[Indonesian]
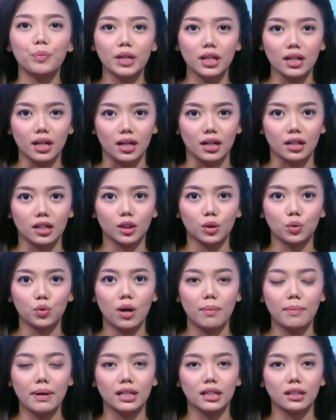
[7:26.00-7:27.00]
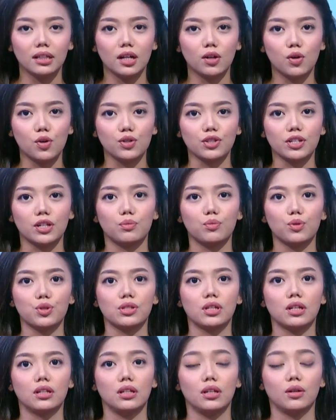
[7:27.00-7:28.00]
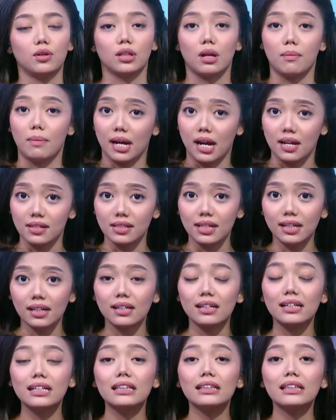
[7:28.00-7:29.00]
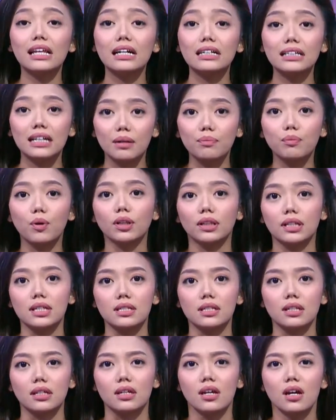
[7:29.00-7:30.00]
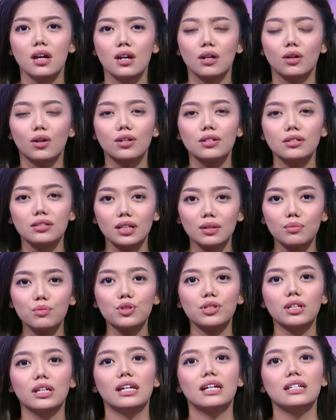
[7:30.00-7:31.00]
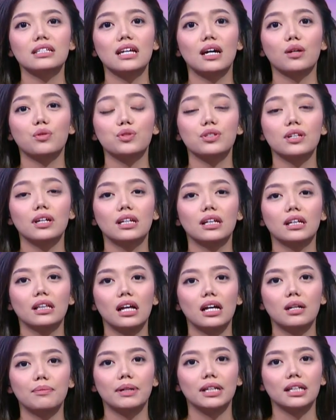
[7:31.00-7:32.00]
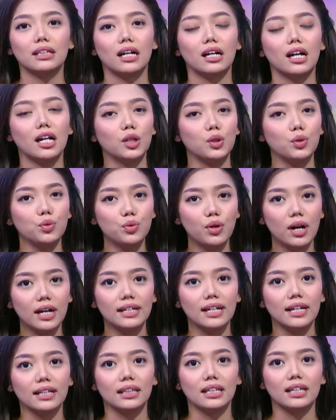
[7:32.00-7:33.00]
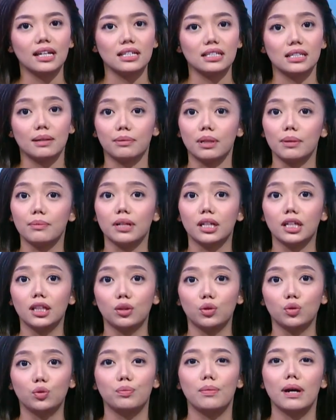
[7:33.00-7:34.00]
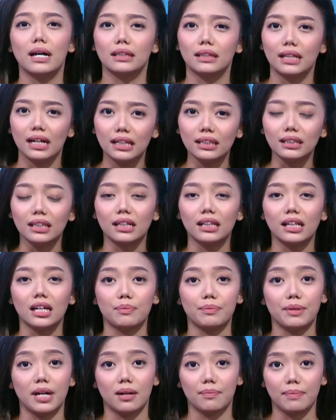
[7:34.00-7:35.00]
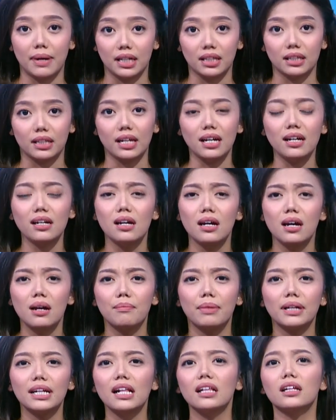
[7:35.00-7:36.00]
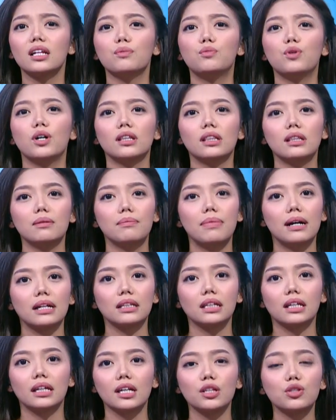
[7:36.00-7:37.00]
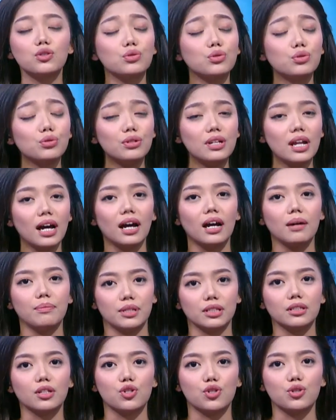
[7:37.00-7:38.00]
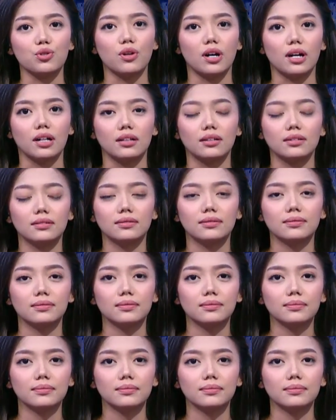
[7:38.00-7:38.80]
rupiah, Ketua Panitia Konser Musik di Kota Makassar ditangkap polisi. Konser musik yang seharusnya digelar pada tanggal 2 dan 3 September itu batal digelar pihak panitia, padahal ribuan lembar tiket sudah habis terjual